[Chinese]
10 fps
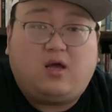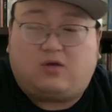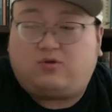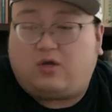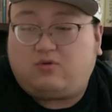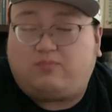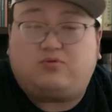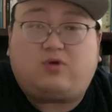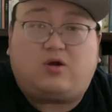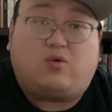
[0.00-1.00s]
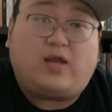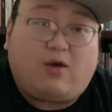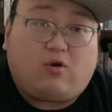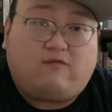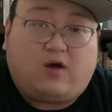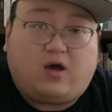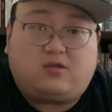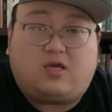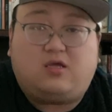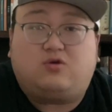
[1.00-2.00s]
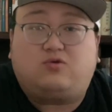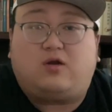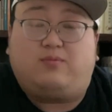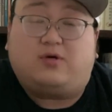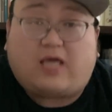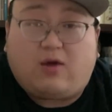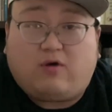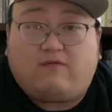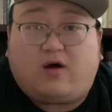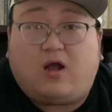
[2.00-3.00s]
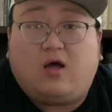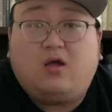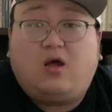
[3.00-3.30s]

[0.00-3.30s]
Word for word: 啊，虽然说不算是国家官方啊，但已经算是平台官方了。